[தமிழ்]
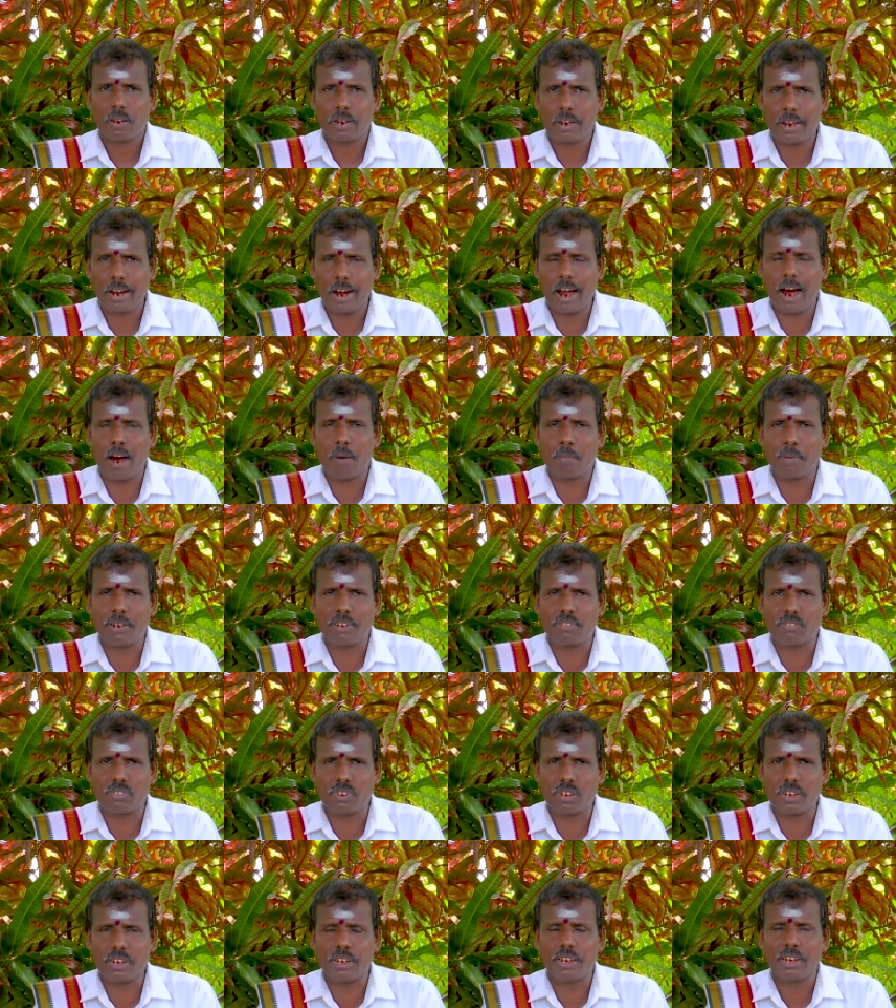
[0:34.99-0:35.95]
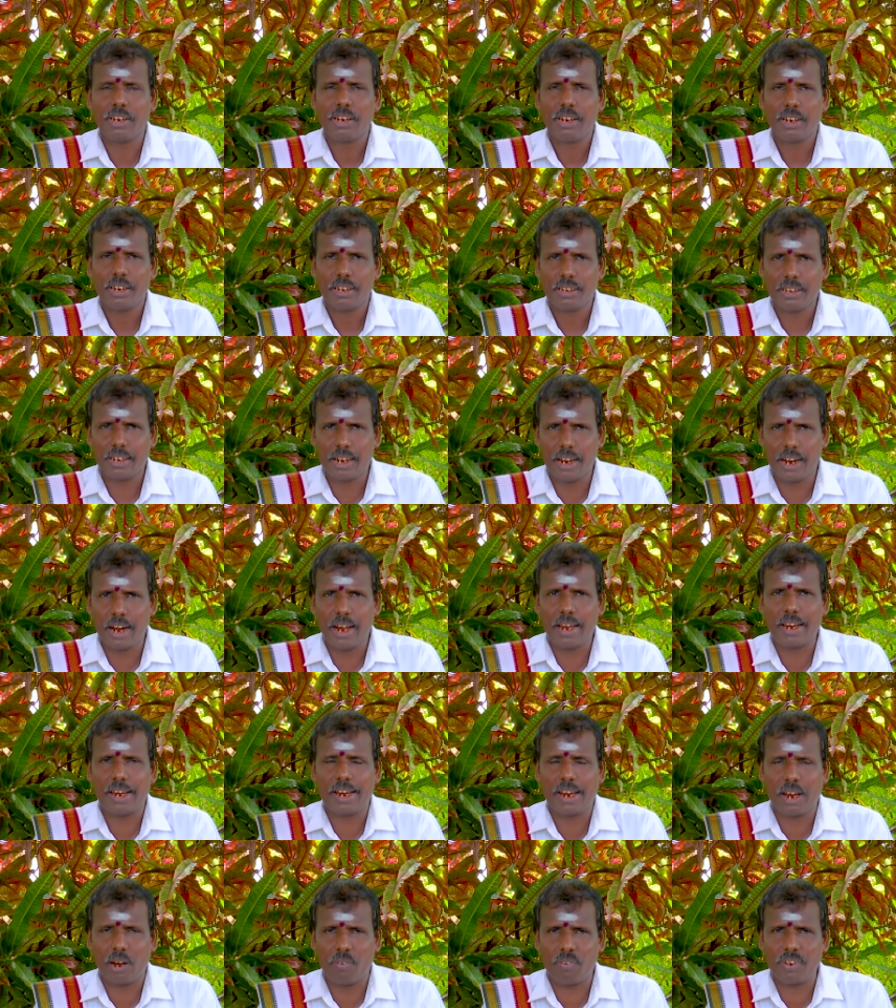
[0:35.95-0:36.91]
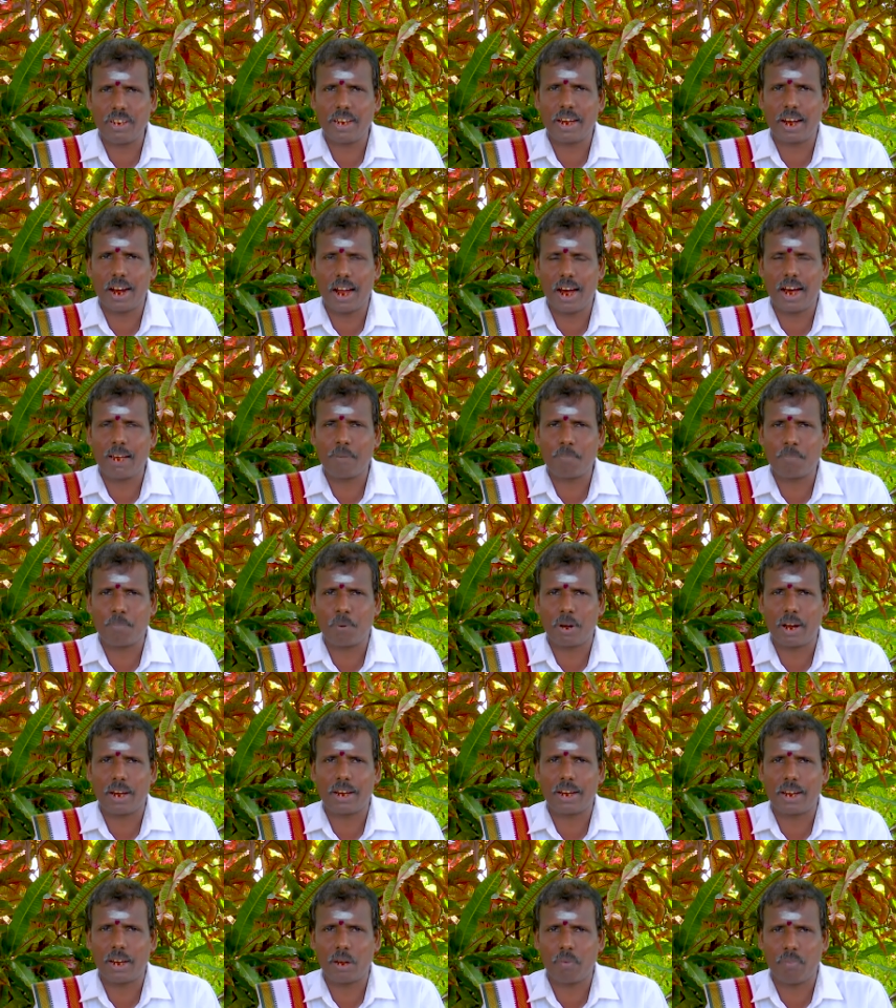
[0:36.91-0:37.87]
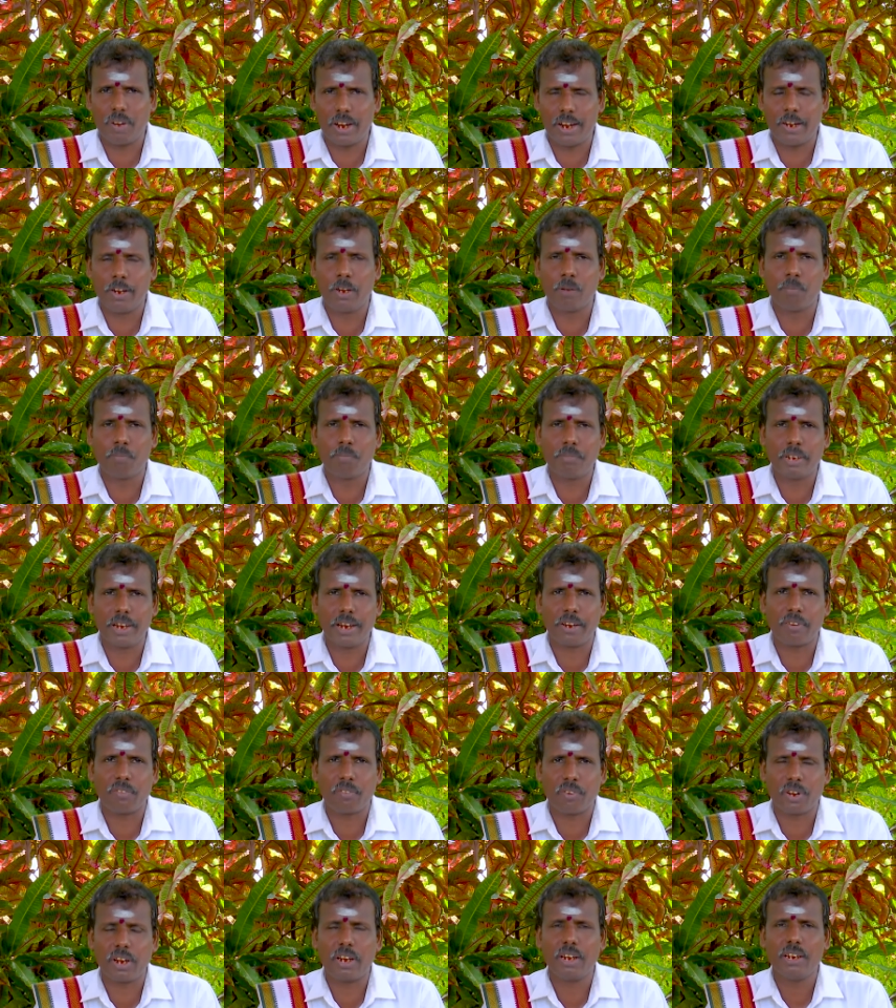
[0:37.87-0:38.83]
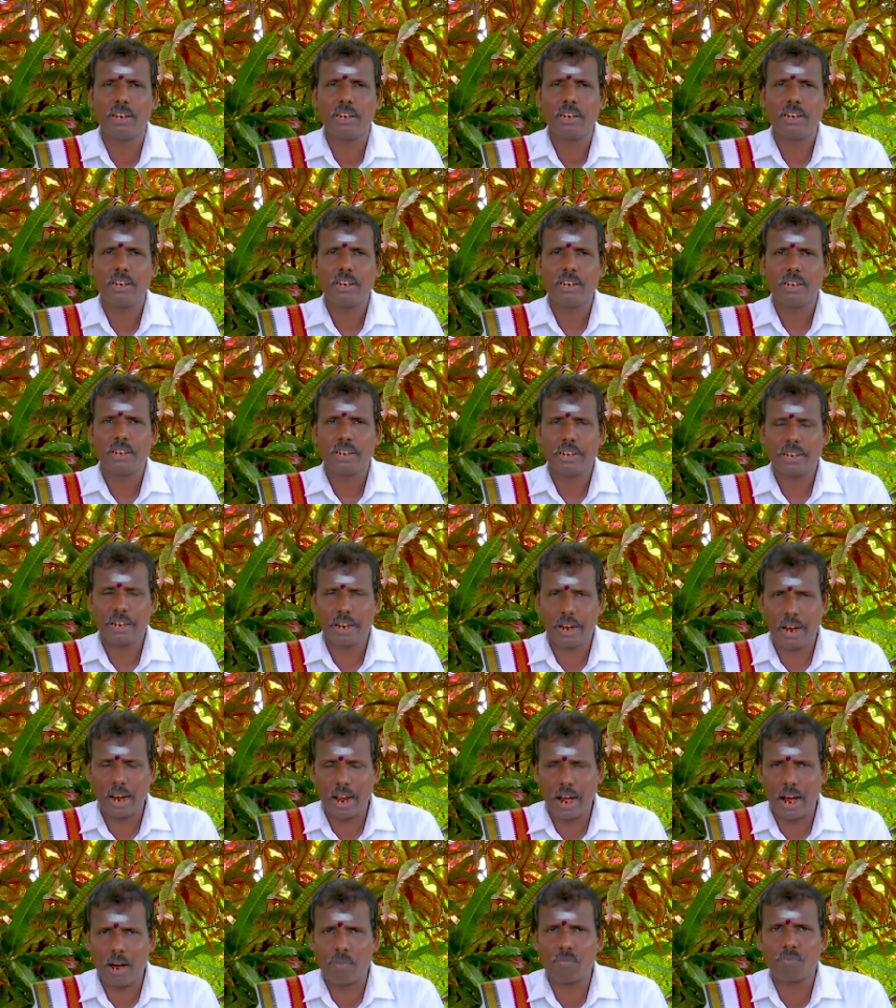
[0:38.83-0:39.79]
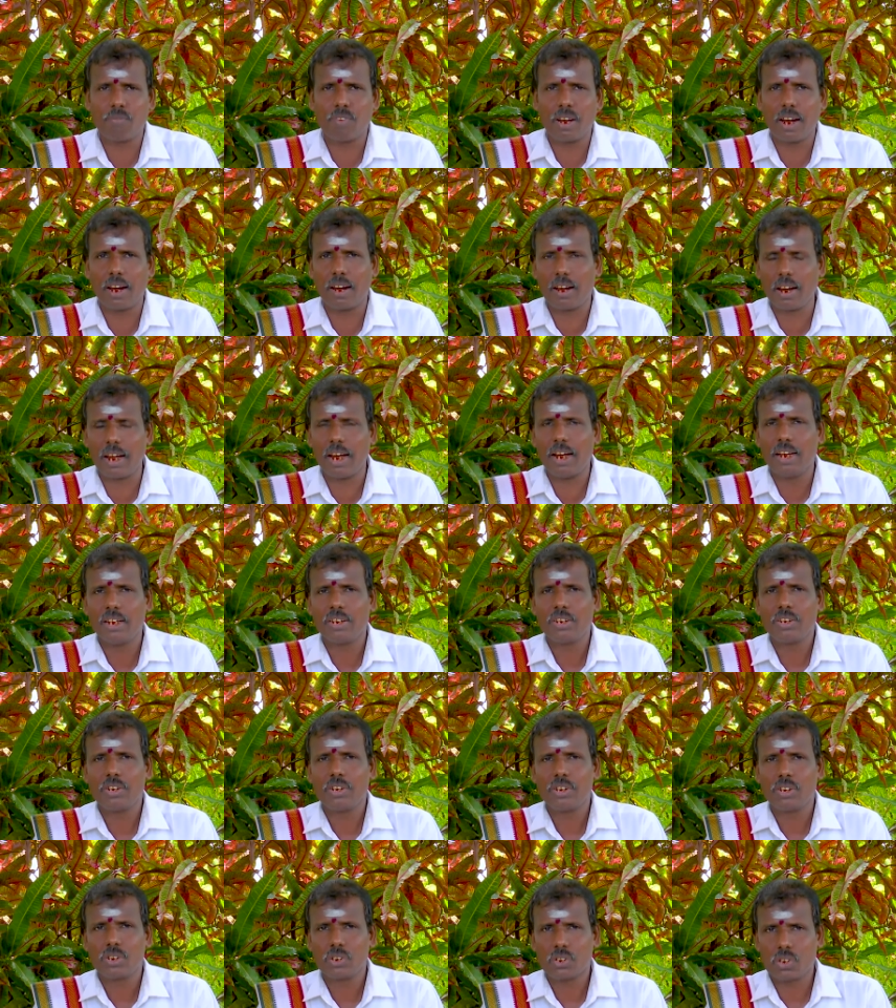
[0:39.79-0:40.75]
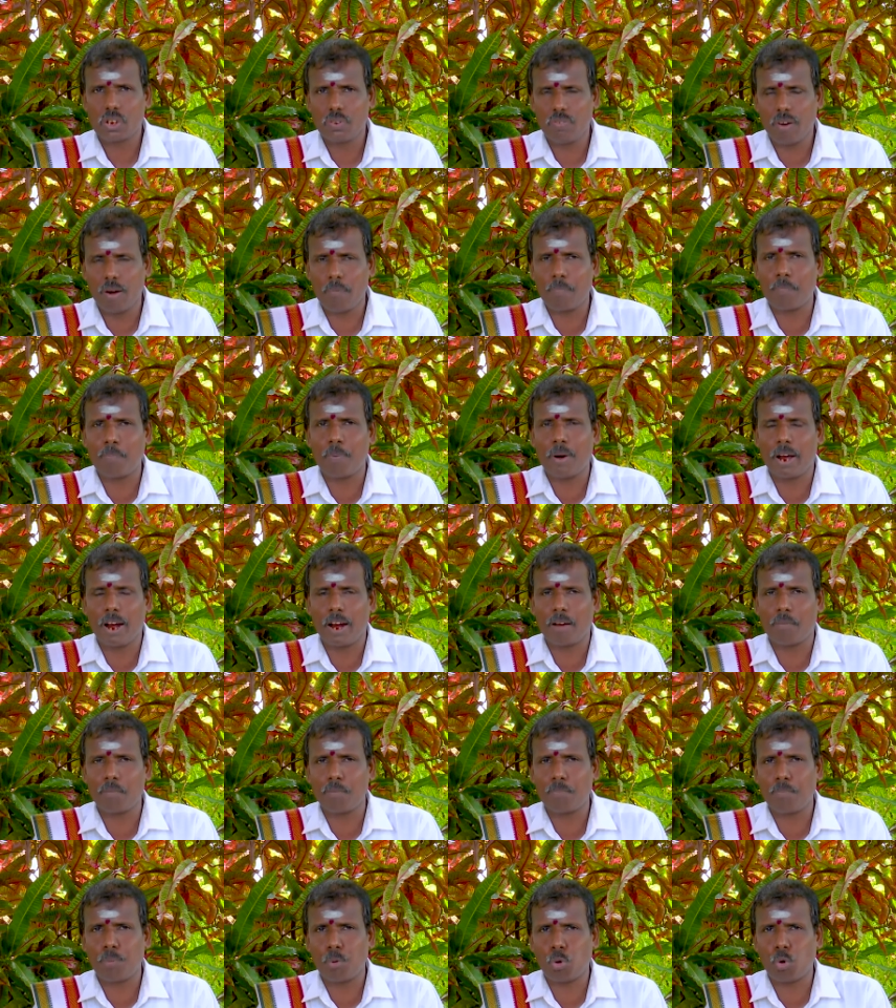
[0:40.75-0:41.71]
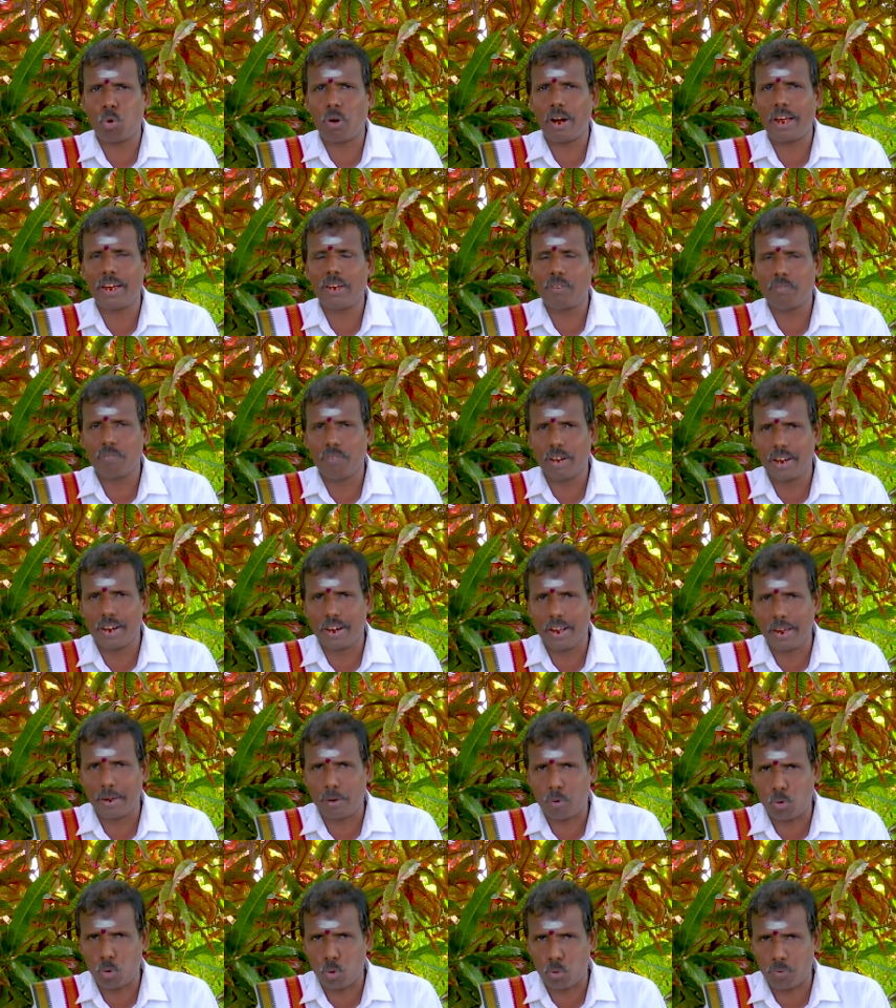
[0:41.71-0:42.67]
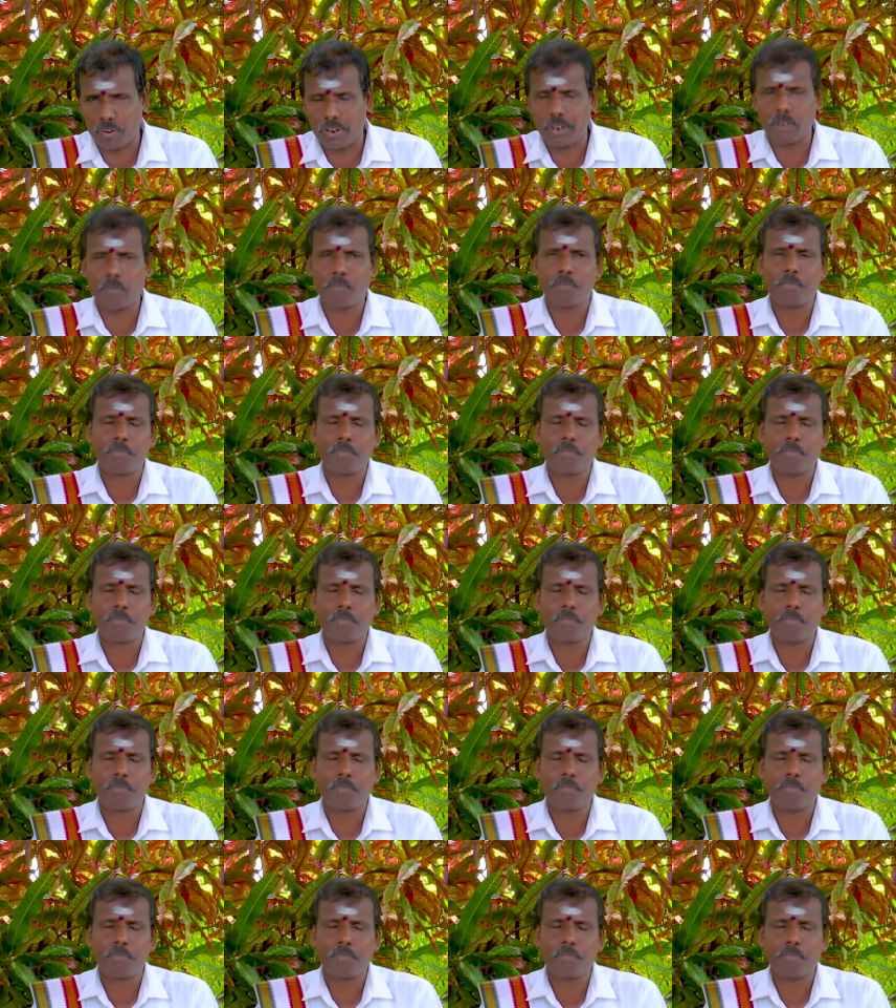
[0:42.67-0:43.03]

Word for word: கிராமத்து ஏழை கவிஞனாய் பிறக்க வேண்டும் என்று எல்லாம் வல்ல சிவப்பரம் பொருளை வேண்டிக் கொண்டு